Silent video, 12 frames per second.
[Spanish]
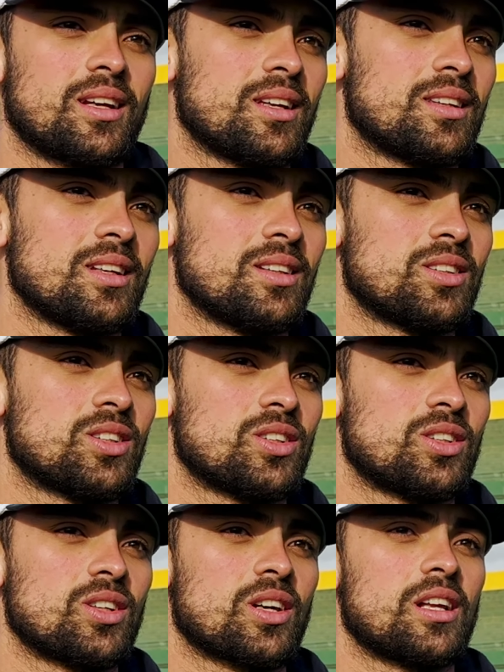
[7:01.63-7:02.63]
es
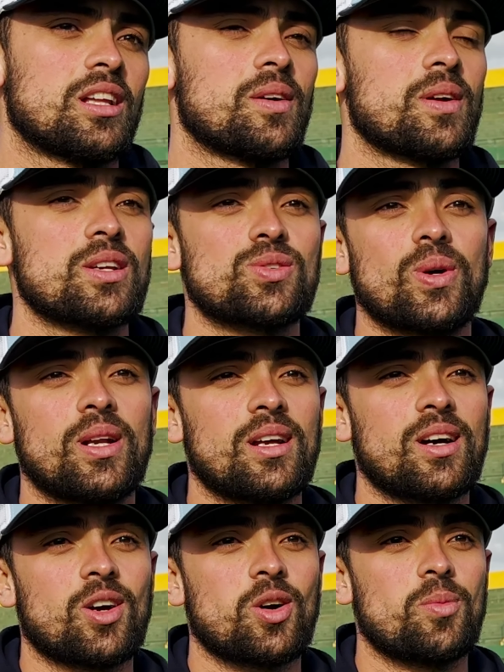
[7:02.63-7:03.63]
distinto que el de
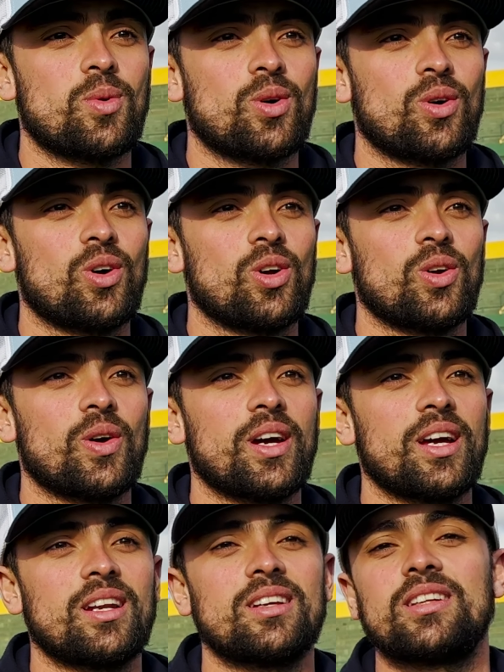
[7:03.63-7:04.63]
Venezuela, como lo
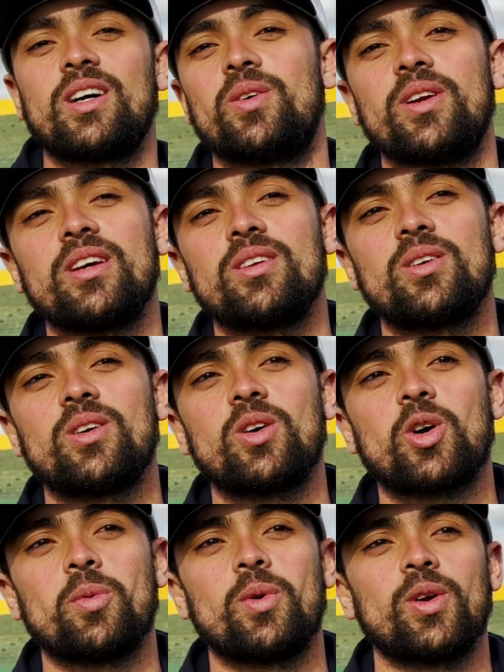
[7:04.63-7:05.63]
es en Estados Unidos,
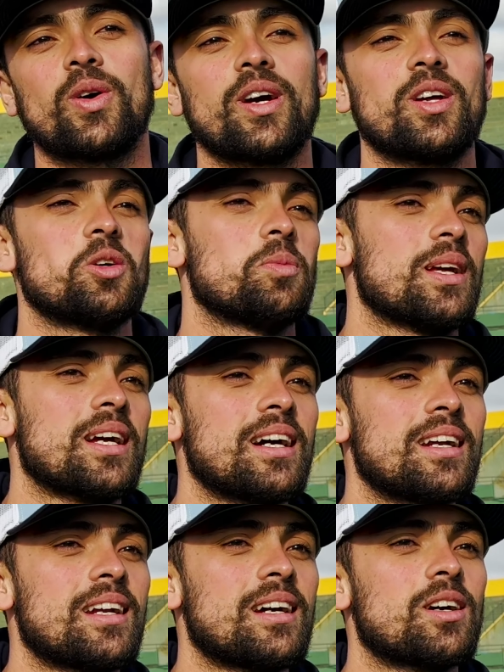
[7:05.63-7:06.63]
como lo es en
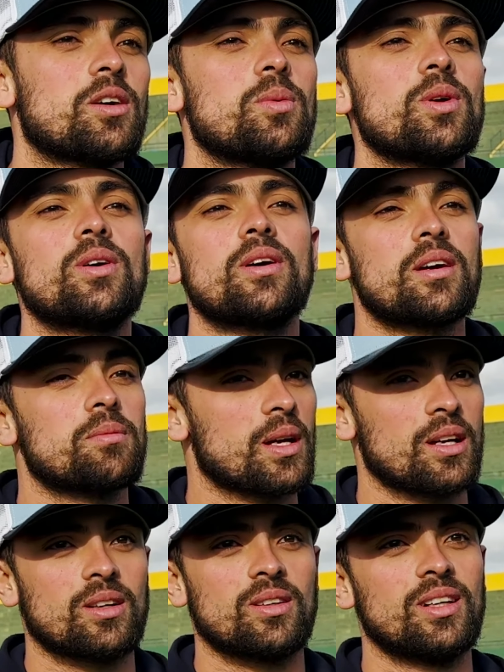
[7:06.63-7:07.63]
Dominicana, como lo es en
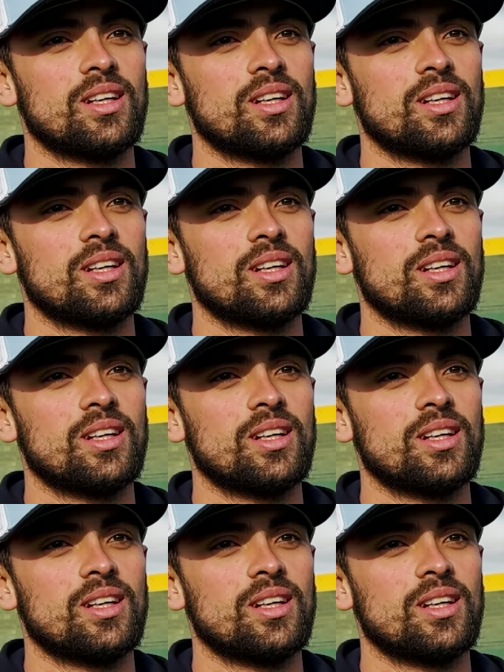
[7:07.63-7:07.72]
México.